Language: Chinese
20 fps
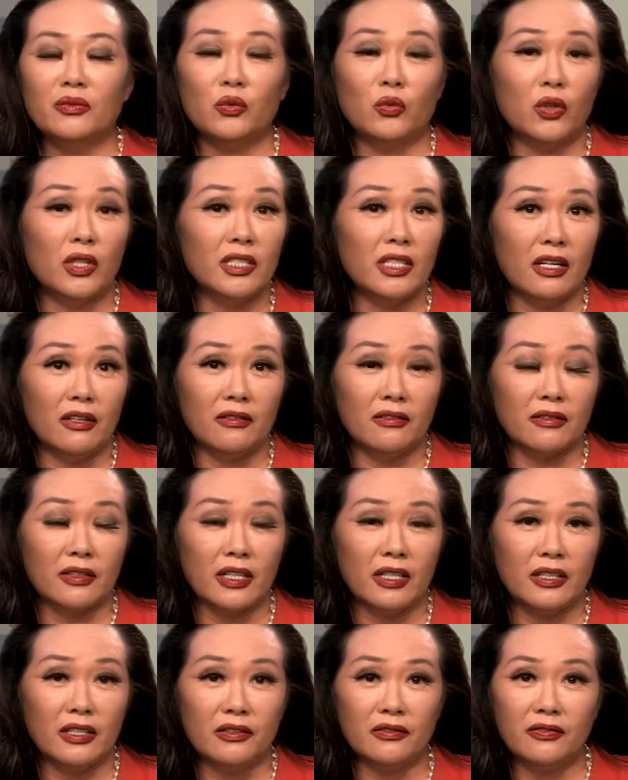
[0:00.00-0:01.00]
我想
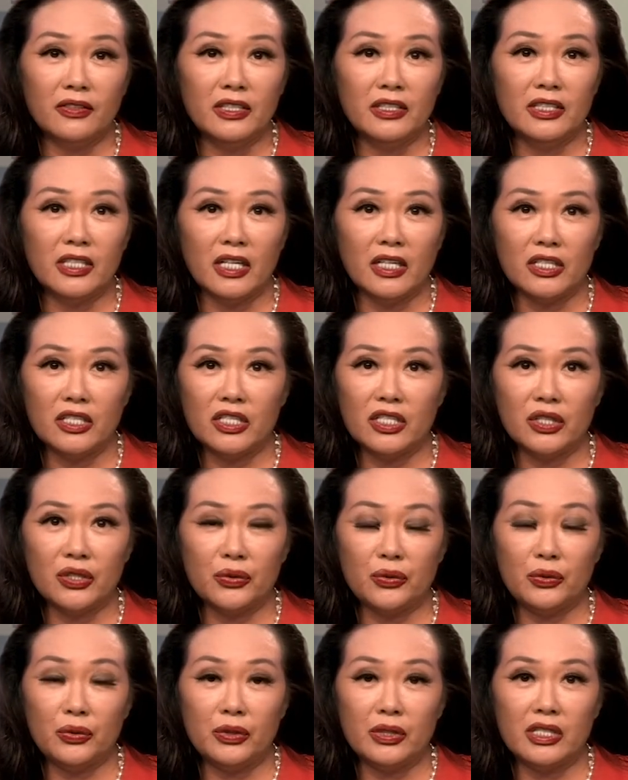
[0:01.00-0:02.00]
跟您分享的是
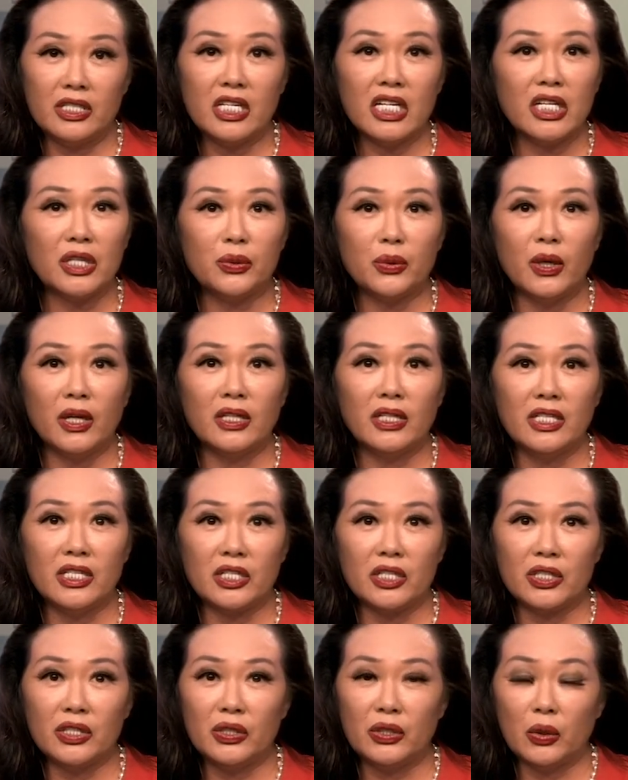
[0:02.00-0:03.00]
与这段历
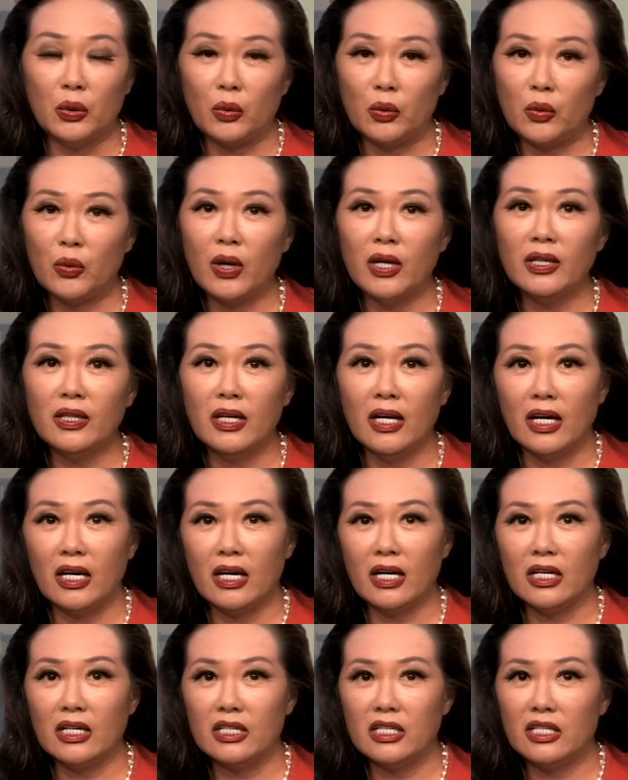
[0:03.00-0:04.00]
史有关的
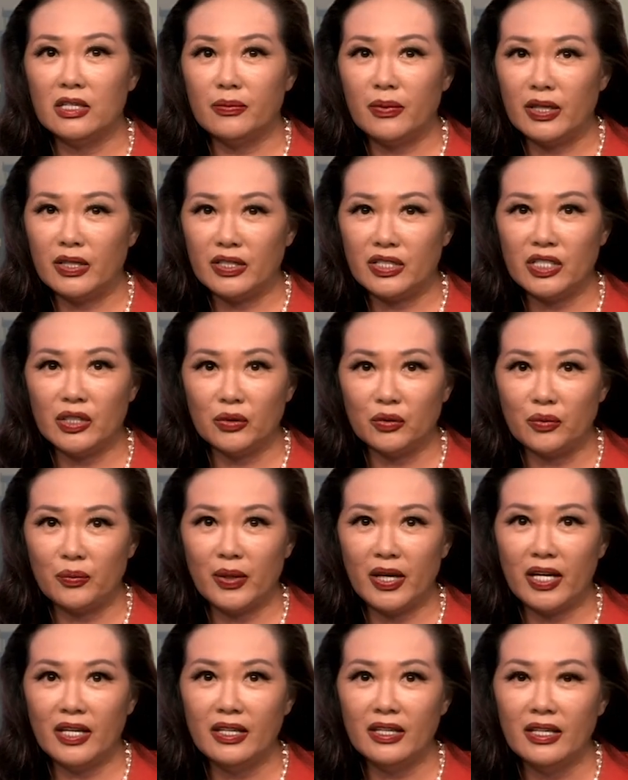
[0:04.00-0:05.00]
日本纪录
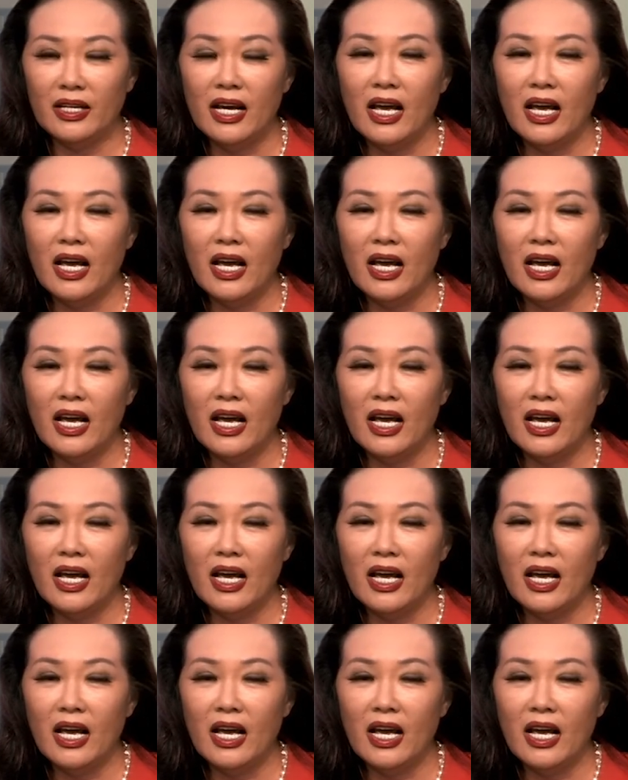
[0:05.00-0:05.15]
片，